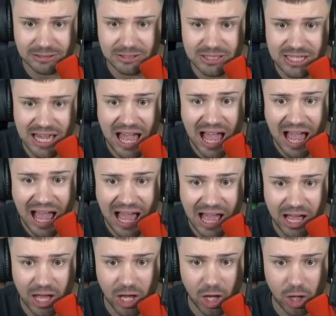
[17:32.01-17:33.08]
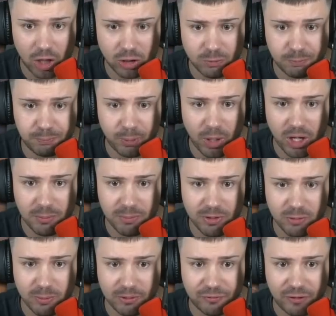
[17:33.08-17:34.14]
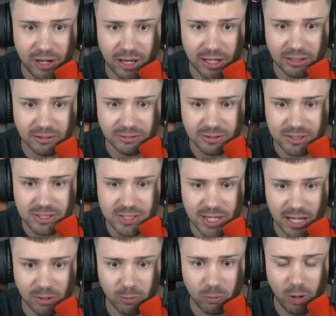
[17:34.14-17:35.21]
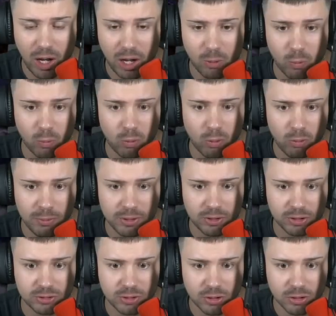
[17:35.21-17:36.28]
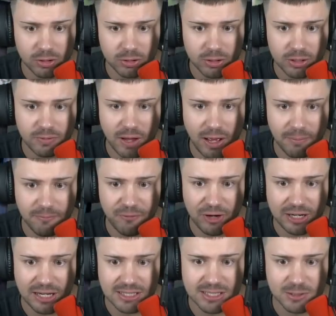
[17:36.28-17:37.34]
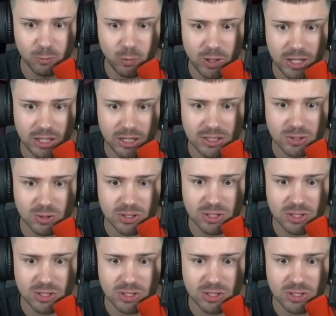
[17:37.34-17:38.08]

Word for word: Ja, Bäume überfallen, zack, wow, oh mein Gott, wir haben vergessen, Wheelies und